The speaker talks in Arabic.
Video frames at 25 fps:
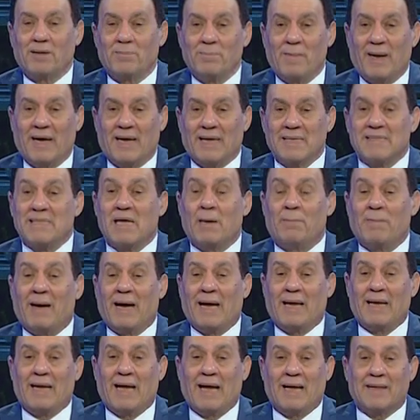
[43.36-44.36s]
محرز
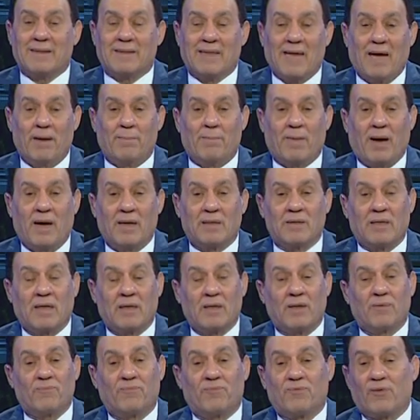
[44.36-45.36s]
هيبقى على عتاب أيضا
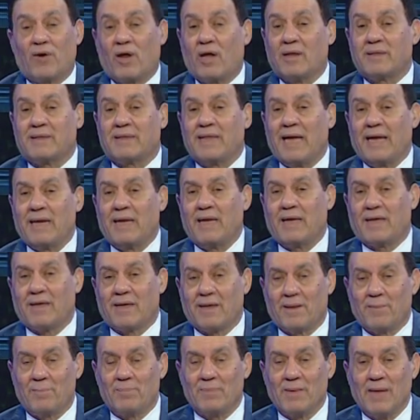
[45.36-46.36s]
انفراد تاريخي
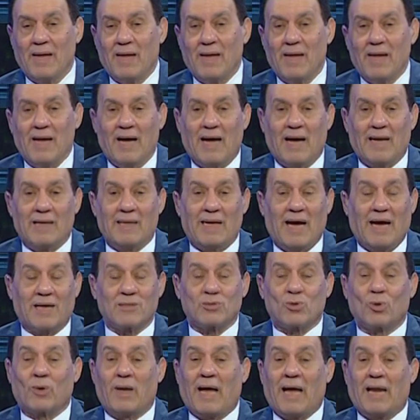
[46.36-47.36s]
أن
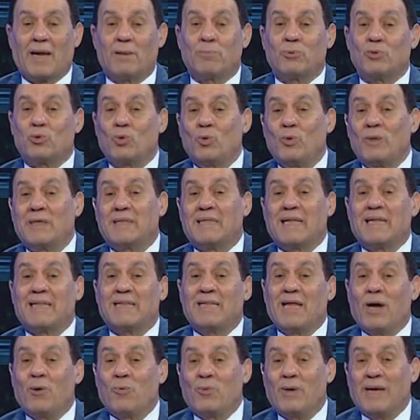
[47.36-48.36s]
يحصل على بطولة
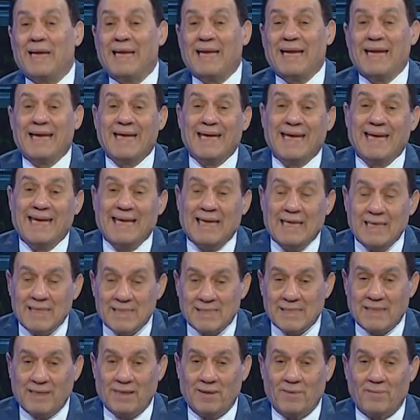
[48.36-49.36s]
الدوري
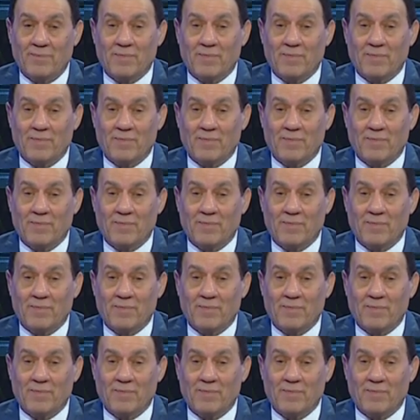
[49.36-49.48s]
الإنجليزي